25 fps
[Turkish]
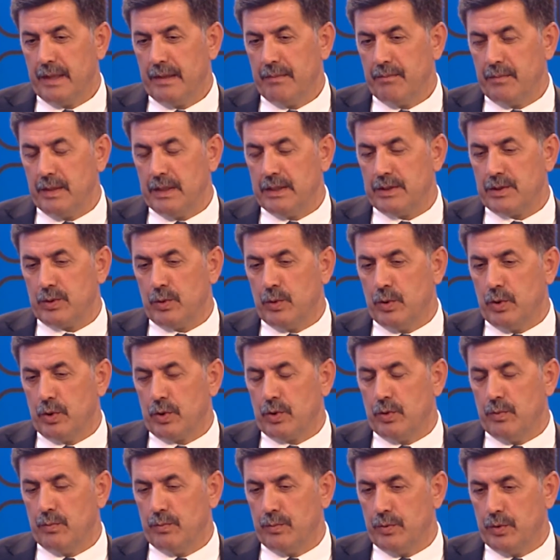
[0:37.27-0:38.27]
Biz o
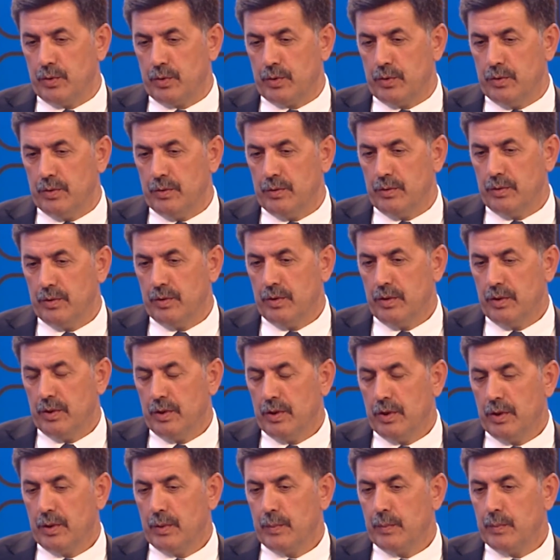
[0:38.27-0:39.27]
gün bugün
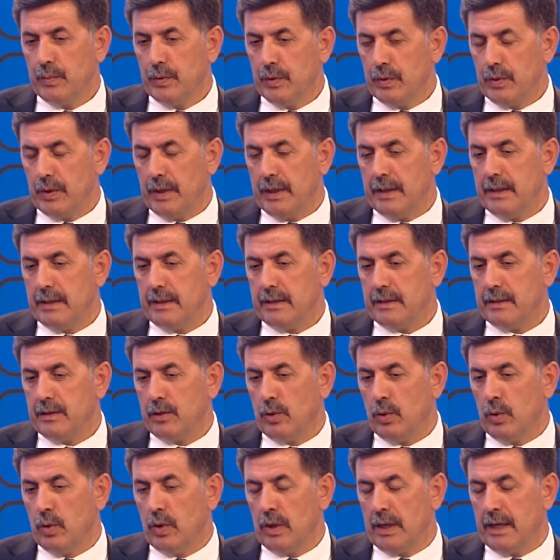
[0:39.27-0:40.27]
buna
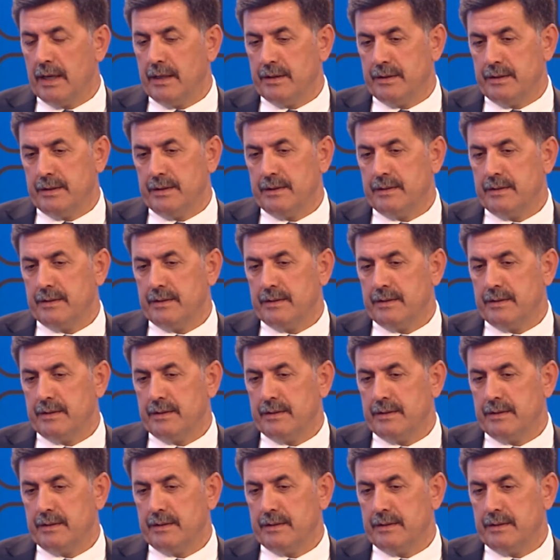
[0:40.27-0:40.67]
olan